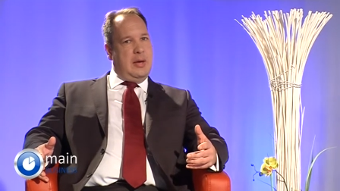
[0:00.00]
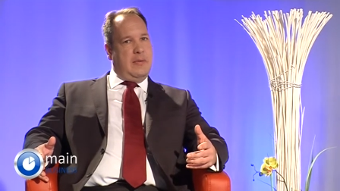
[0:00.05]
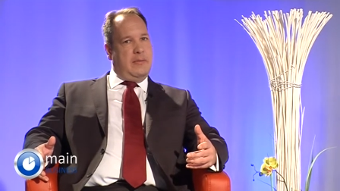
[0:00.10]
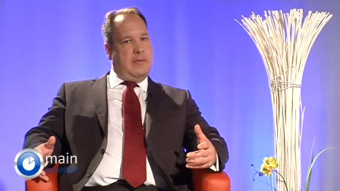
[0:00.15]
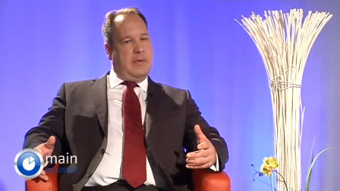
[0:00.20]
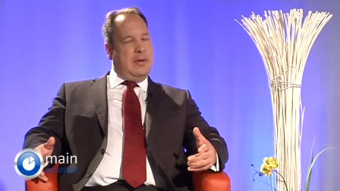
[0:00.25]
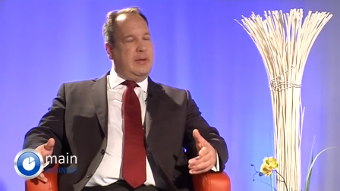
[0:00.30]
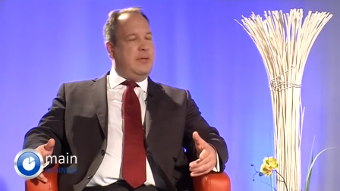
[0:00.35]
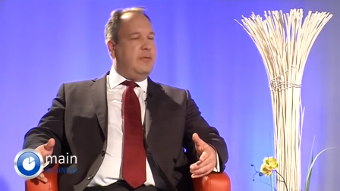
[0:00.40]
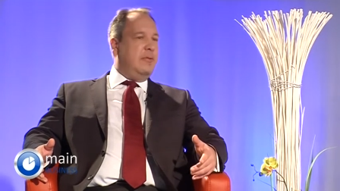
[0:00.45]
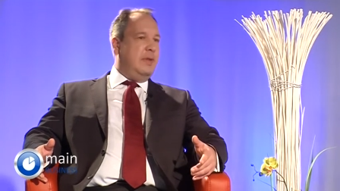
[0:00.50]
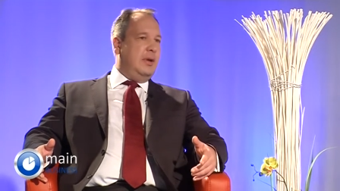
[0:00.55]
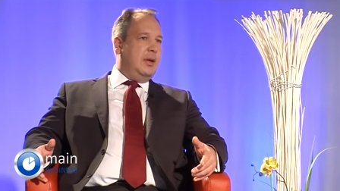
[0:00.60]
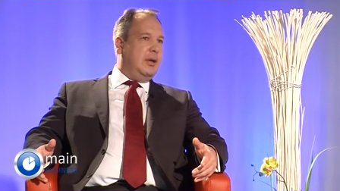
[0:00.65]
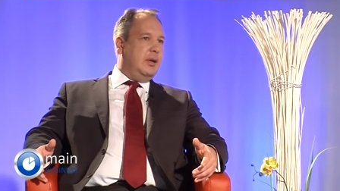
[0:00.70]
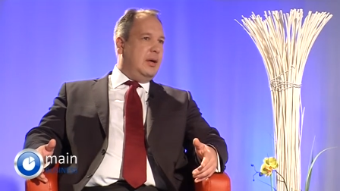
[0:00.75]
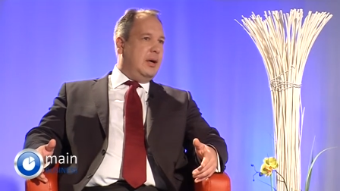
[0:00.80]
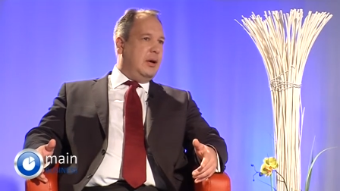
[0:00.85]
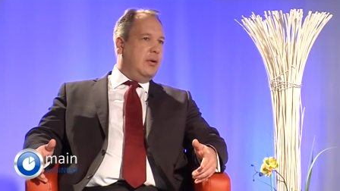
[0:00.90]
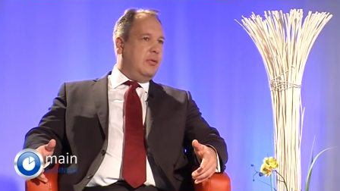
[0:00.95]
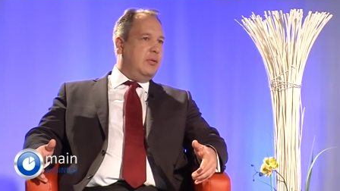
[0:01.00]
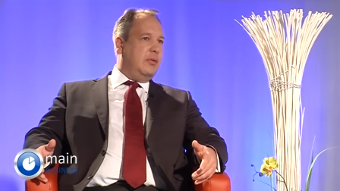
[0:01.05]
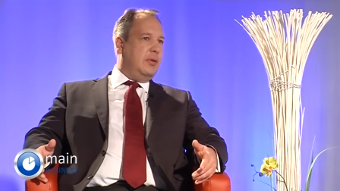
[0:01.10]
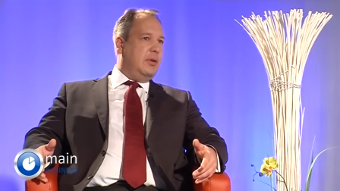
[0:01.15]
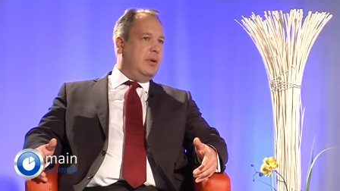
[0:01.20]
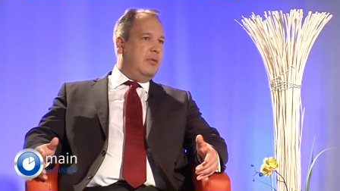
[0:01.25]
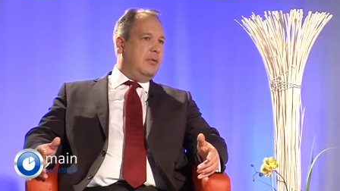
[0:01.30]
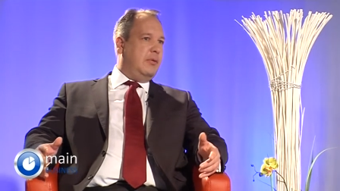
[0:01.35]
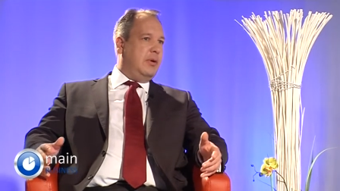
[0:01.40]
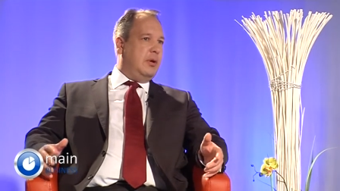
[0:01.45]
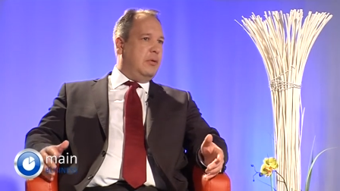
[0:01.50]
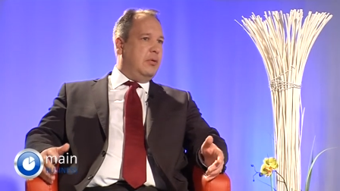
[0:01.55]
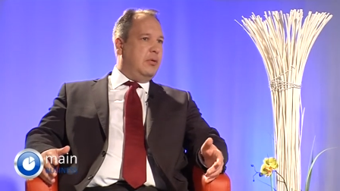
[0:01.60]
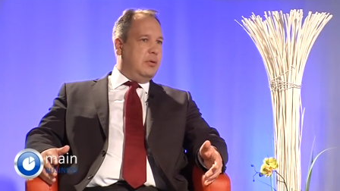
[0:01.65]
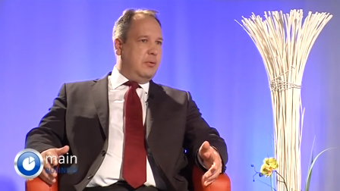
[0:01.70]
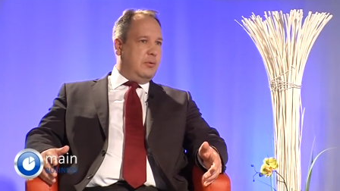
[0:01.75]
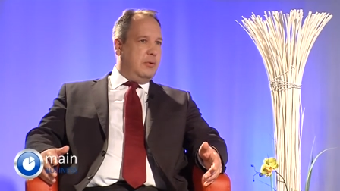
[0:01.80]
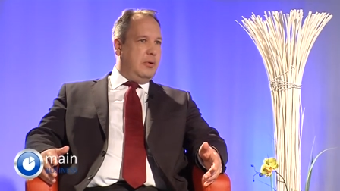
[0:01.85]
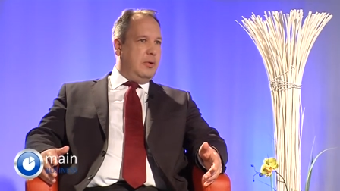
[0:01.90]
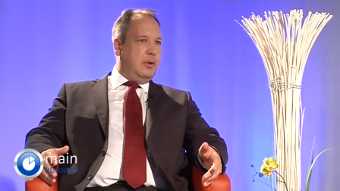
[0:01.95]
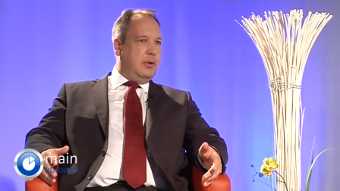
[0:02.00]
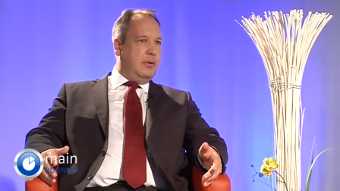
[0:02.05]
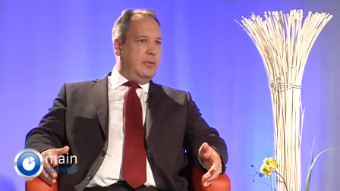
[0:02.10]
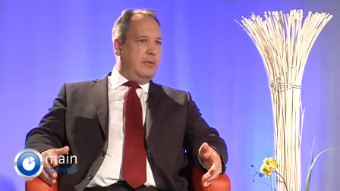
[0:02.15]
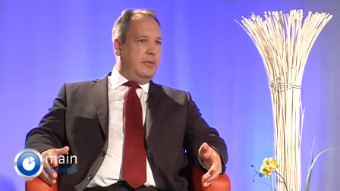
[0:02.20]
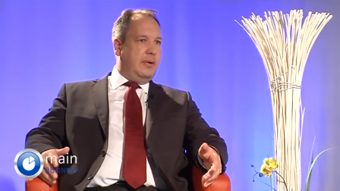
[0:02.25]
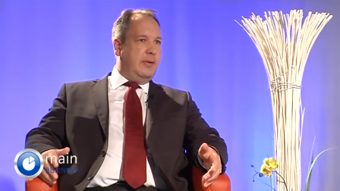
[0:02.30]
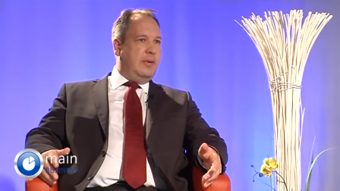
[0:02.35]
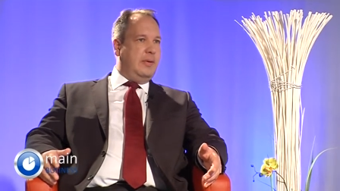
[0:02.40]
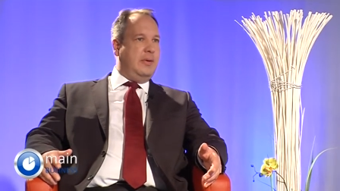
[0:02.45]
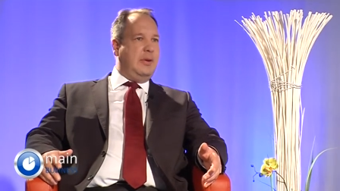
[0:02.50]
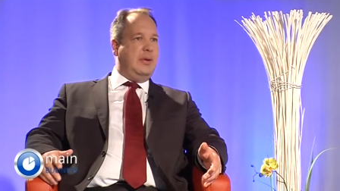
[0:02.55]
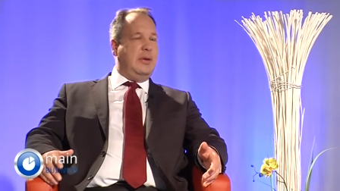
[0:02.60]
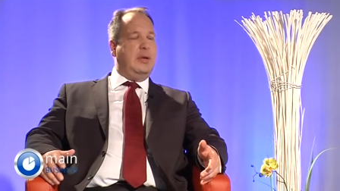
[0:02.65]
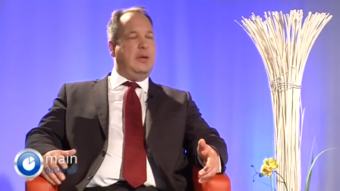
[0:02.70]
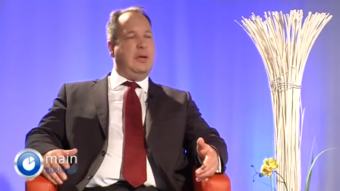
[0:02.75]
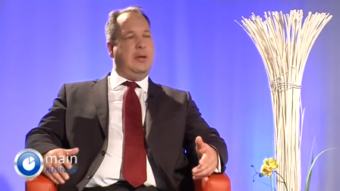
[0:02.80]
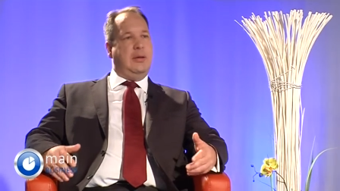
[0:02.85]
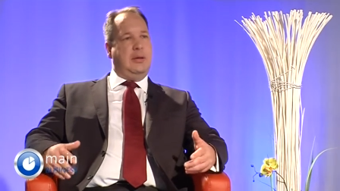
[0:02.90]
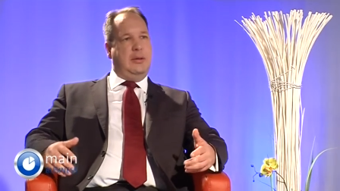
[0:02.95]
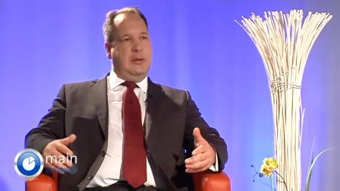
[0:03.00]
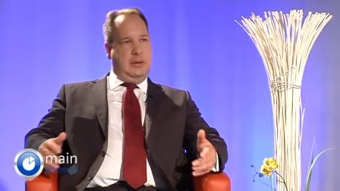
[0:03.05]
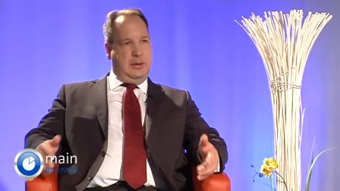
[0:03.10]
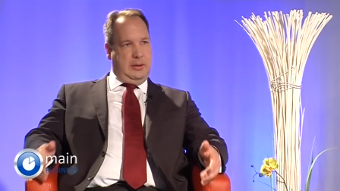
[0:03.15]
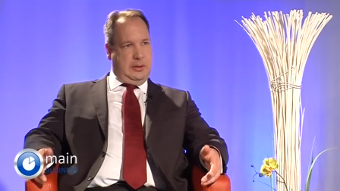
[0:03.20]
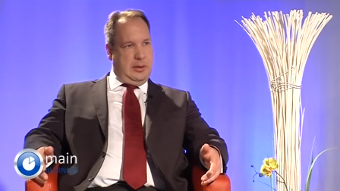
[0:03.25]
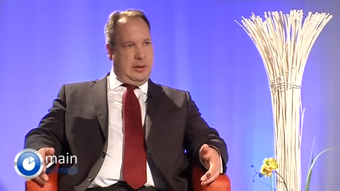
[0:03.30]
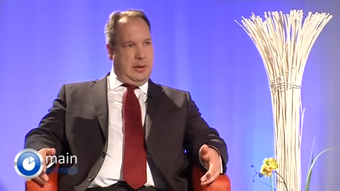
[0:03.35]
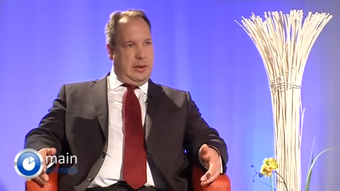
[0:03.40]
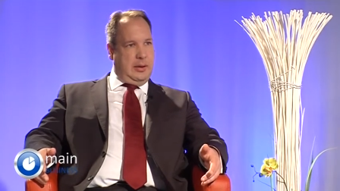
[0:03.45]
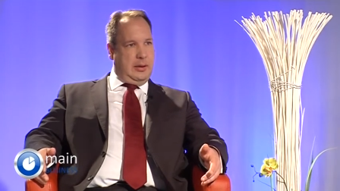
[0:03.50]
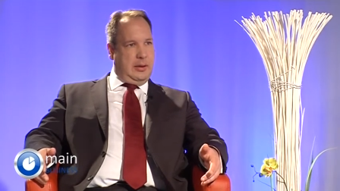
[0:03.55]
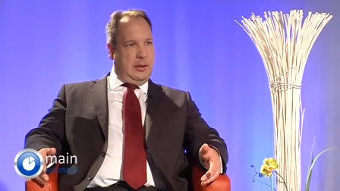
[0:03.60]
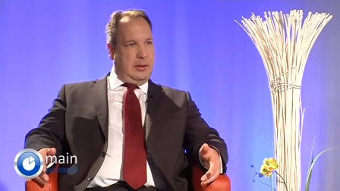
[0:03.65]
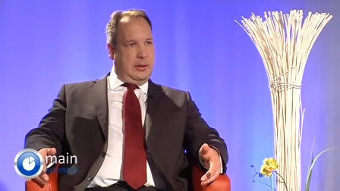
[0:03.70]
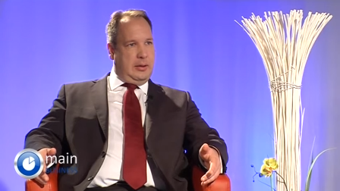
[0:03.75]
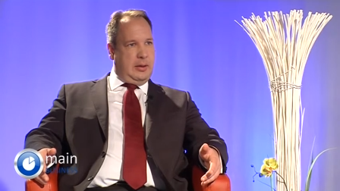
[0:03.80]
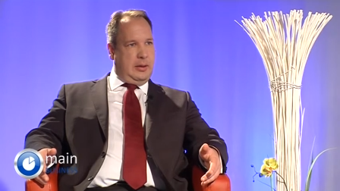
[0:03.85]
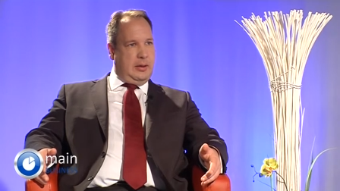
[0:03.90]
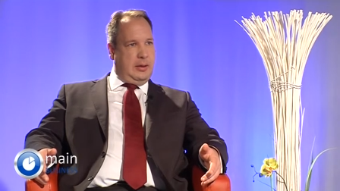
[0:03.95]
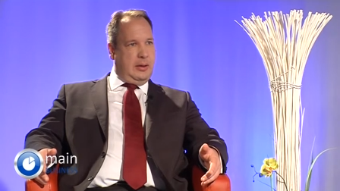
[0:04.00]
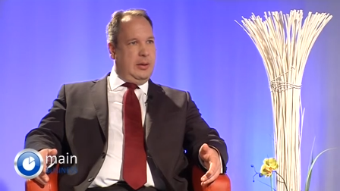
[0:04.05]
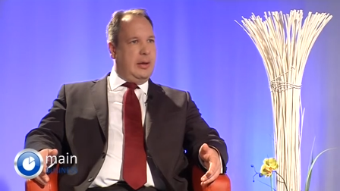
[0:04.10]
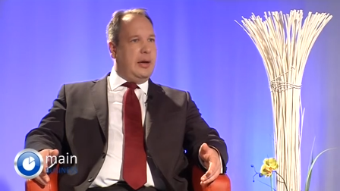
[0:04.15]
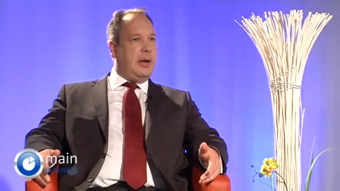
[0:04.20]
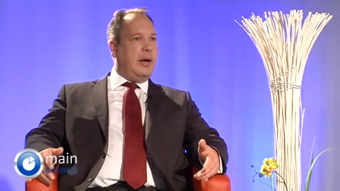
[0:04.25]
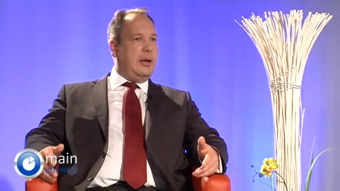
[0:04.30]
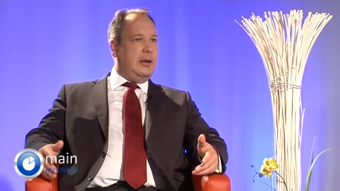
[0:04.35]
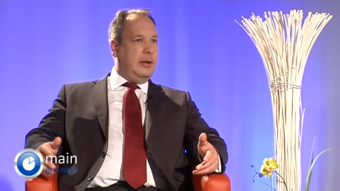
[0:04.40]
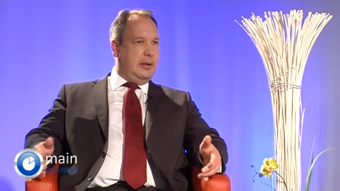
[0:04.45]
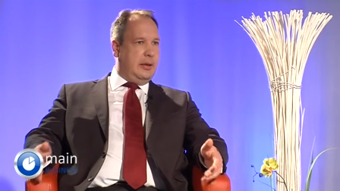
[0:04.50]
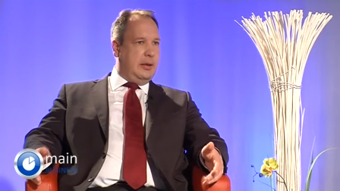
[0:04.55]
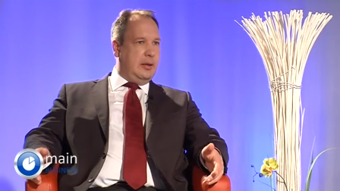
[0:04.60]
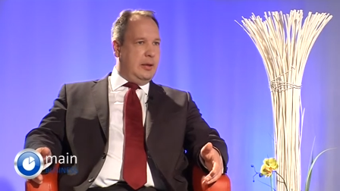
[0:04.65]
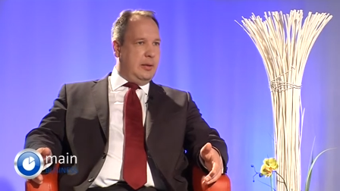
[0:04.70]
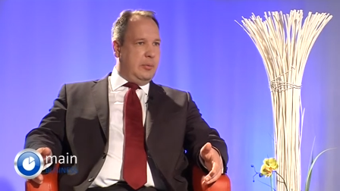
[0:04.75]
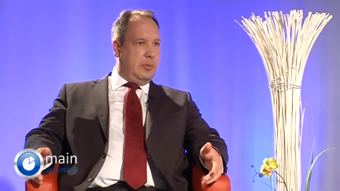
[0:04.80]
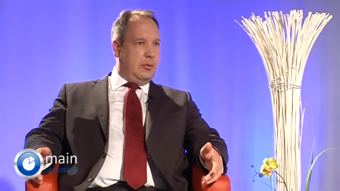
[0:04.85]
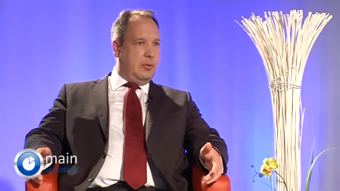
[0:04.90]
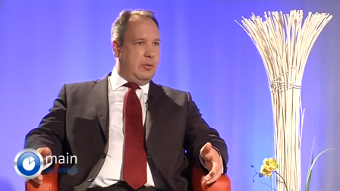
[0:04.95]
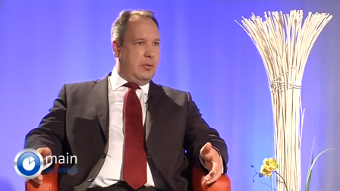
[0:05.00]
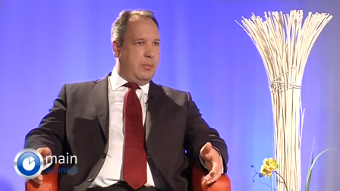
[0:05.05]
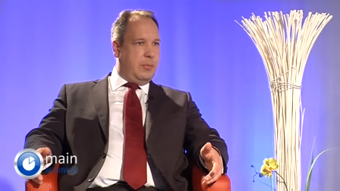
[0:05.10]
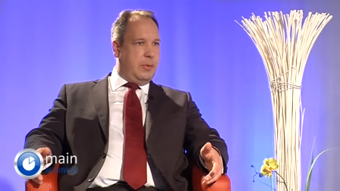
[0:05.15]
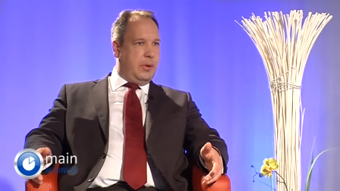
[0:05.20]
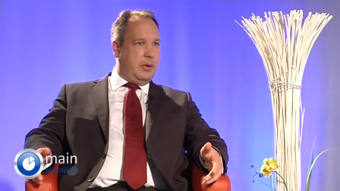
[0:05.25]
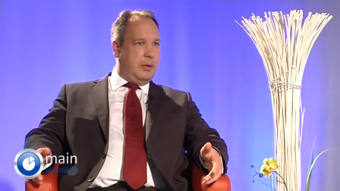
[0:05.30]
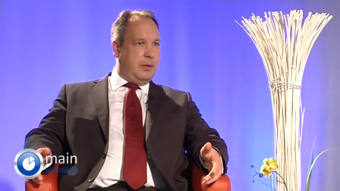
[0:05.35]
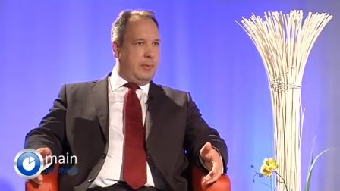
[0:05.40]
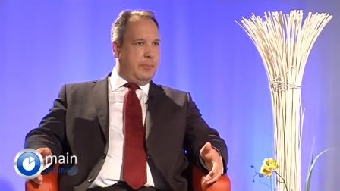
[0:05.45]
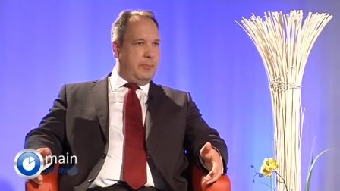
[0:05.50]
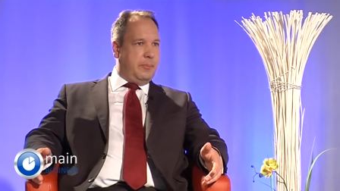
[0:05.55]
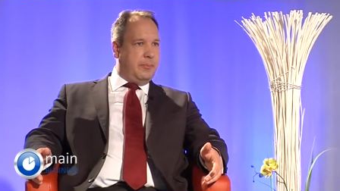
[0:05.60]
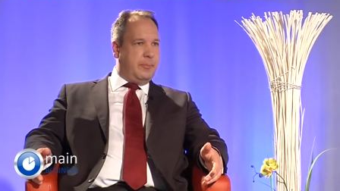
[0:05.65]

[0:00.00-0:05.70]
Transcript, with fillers: was wäre aus der Frau geworden, wenn sie nicht geheiratet hätte, keine Kinder bekommen hätte.